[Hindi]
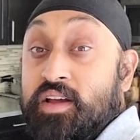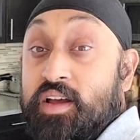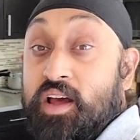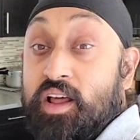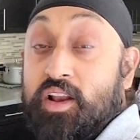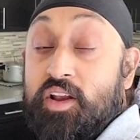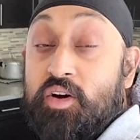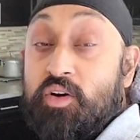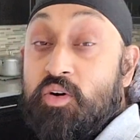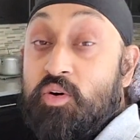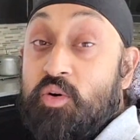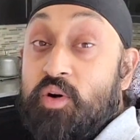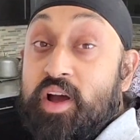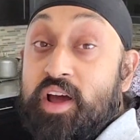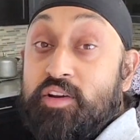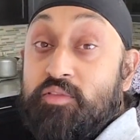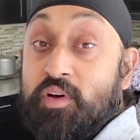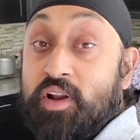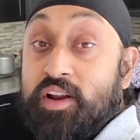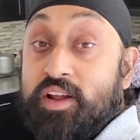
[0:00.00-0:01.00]
हेलो
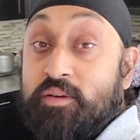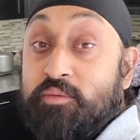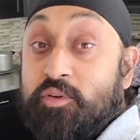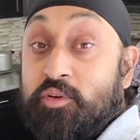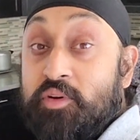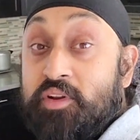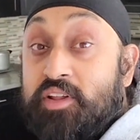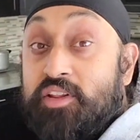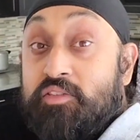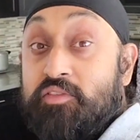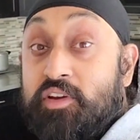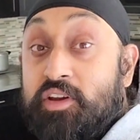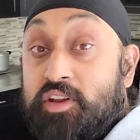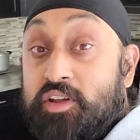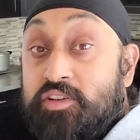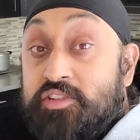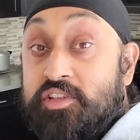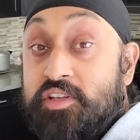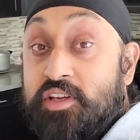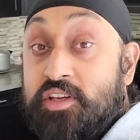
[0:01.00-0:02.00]
एंड वेलकम टू अनदर
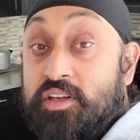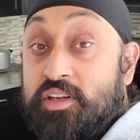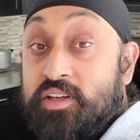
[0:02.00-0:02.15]
वीडियो जी